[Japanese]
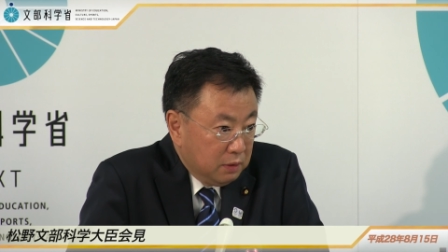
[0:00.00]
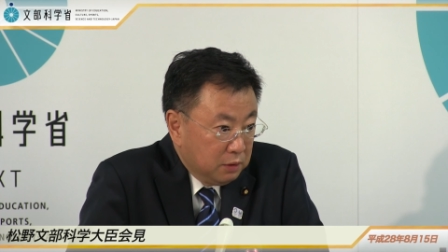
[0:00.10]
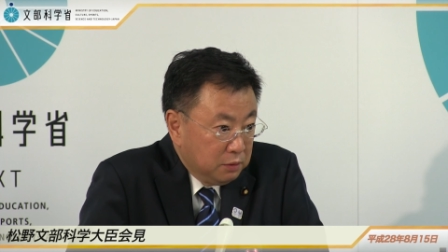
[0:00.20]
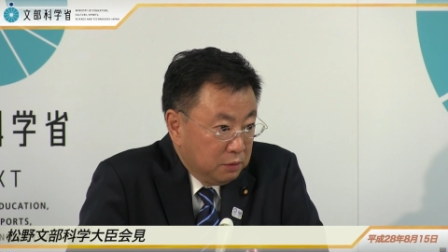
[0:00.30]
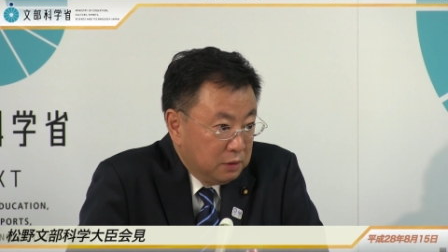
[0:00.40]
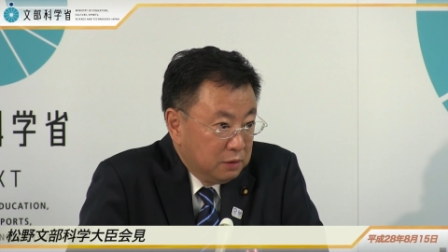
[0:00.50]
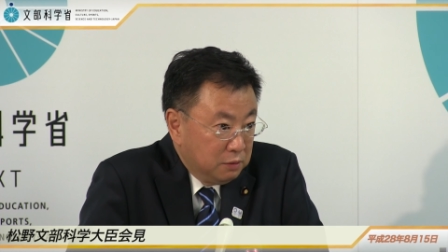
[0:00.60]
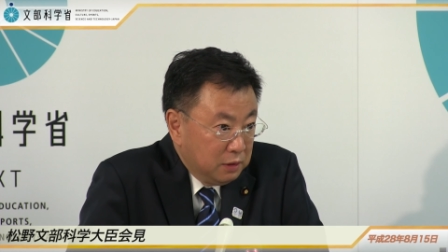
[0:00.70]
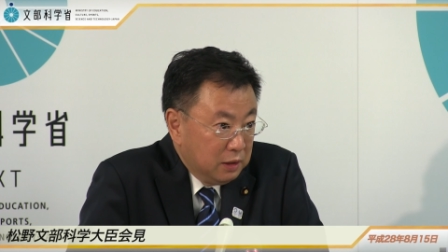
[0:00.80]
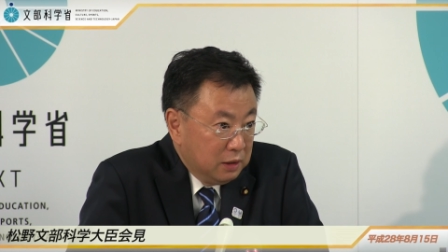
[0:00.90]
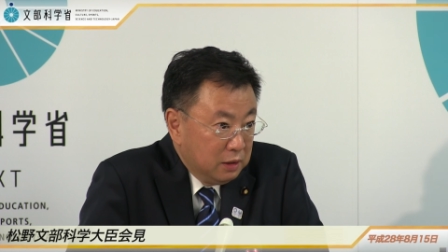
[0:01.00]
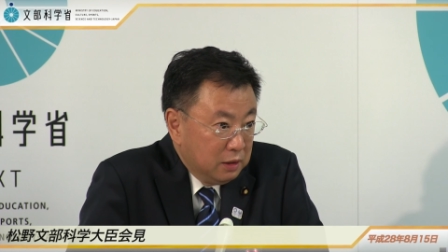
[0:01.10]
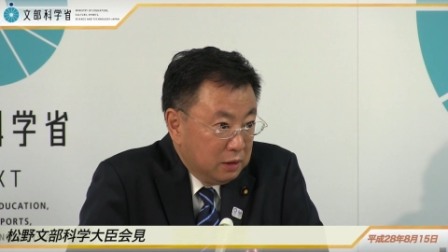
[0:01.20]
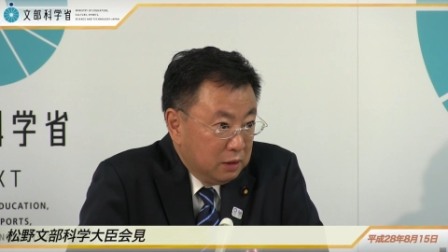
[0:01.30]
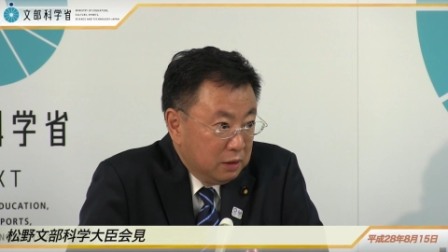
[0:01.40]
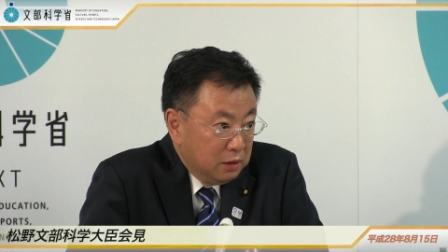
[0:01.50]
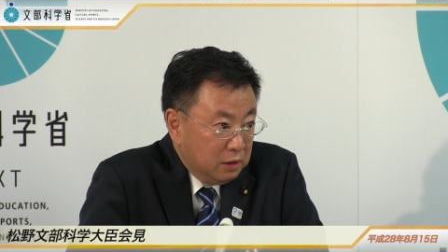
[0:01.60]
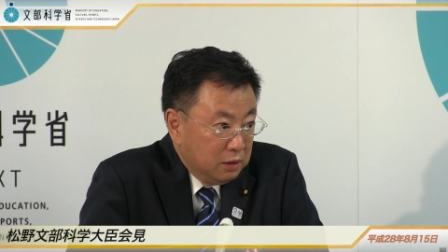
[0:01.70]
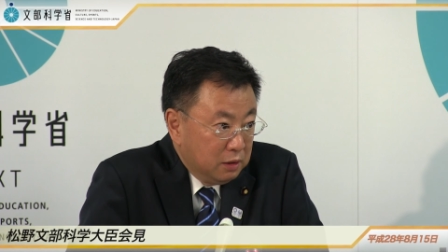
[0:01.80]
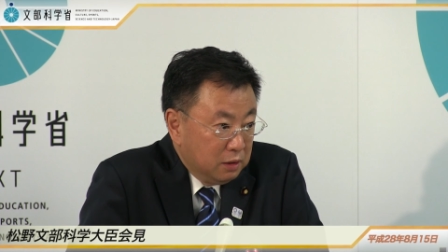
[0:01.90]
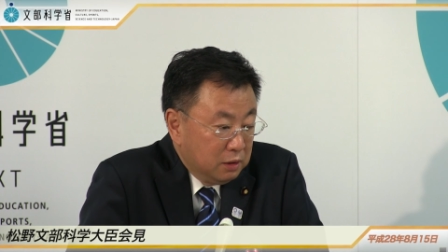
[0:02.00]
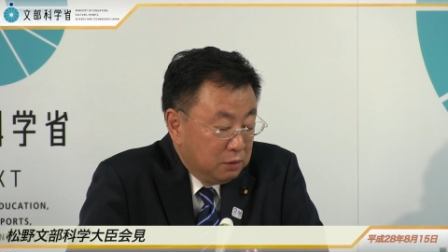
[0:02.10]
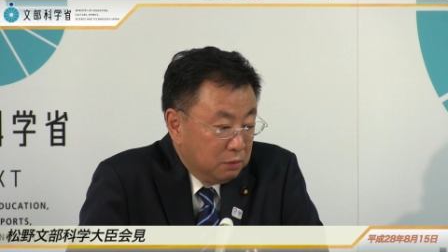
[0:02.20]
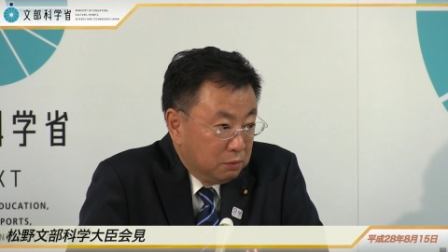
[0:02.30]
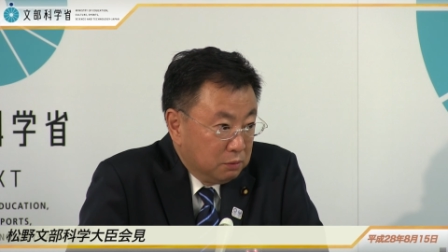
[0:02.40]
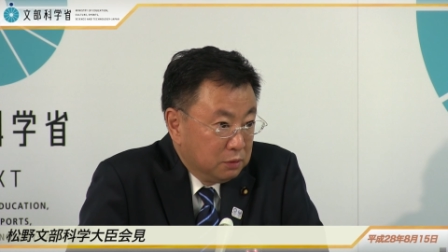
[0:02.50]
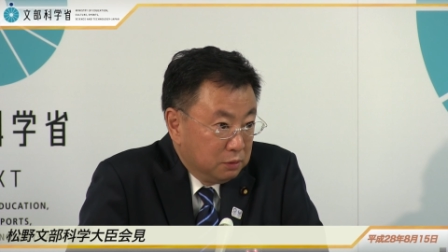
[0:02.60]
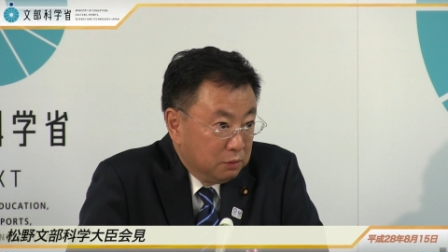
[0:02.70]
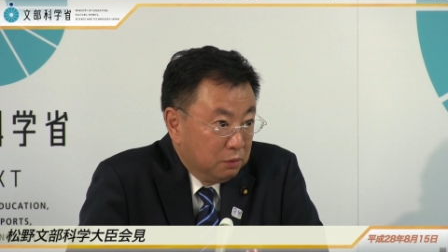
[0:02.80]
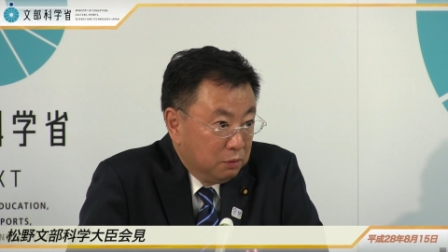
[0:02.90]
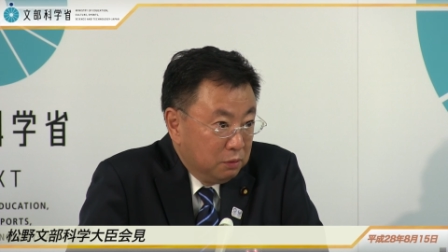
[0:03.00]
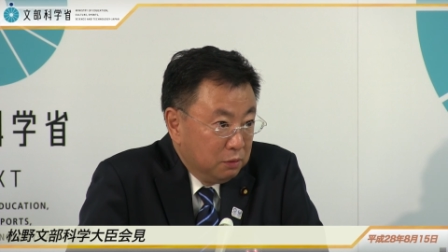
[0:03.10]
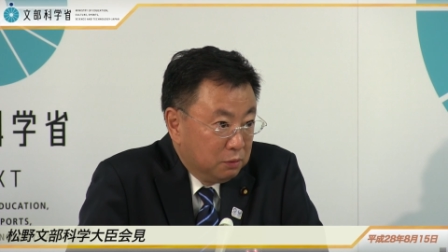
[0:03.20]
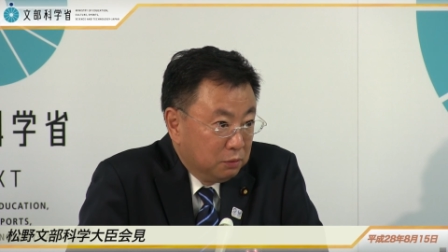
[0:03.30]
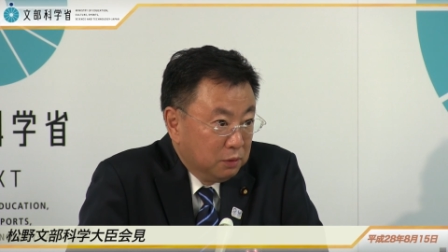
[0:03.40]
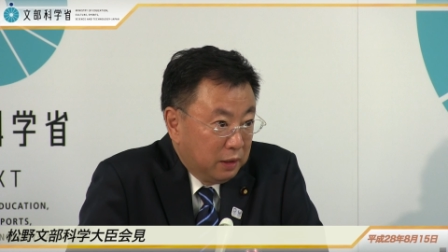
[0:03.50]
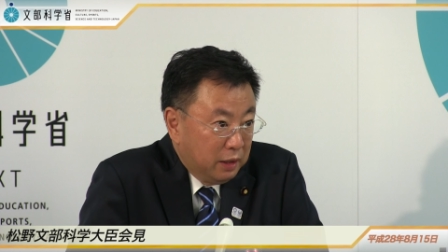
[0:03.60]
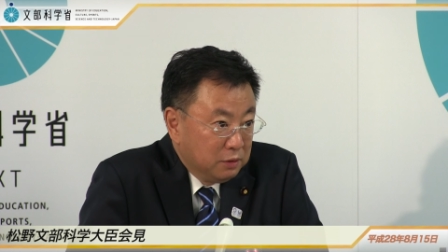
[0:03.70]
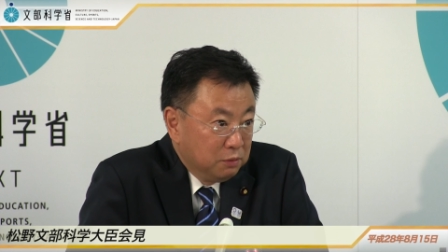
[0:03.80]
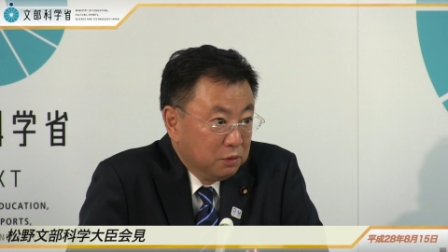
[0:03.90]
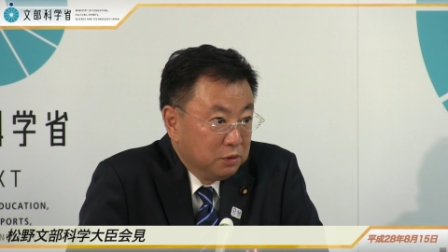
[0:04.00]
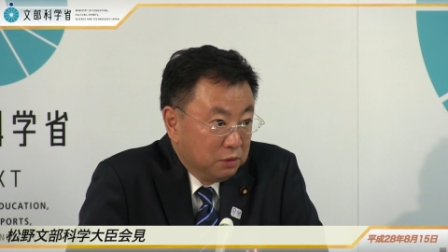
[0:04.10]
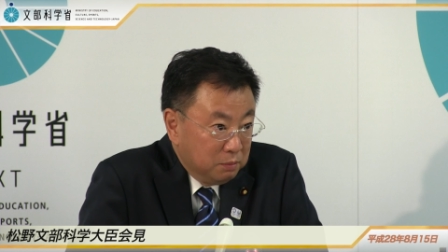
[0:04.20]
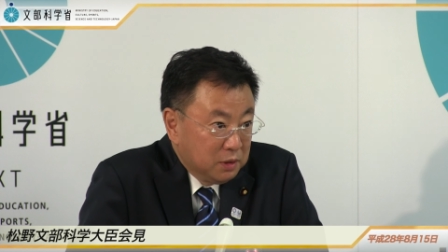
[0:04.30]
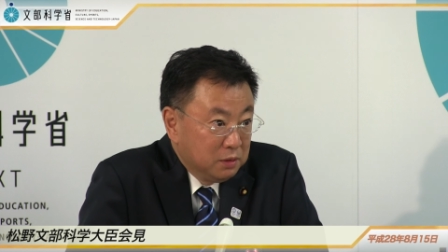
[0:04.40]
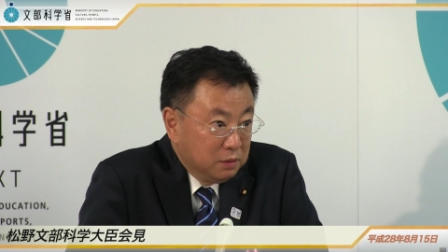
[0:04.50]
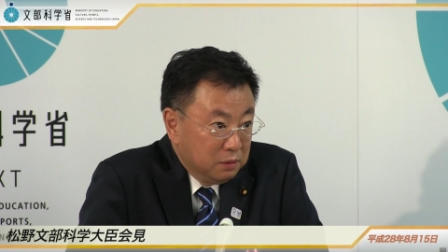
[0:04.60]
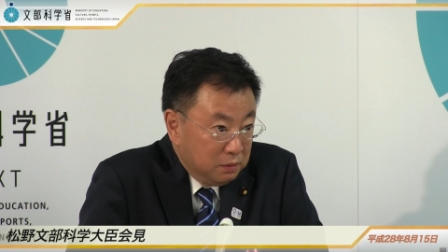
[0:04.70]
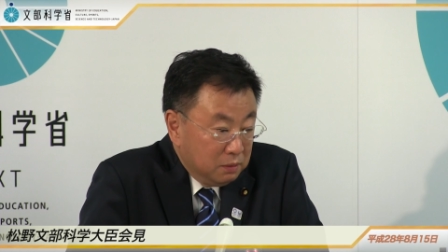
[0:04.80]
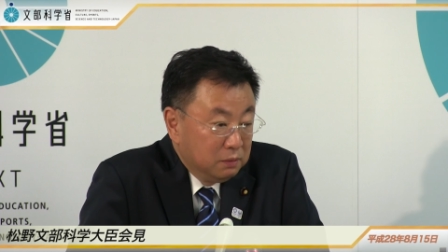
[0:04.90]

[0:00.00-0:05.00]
私の先祖に焼香をするということで過ごしております。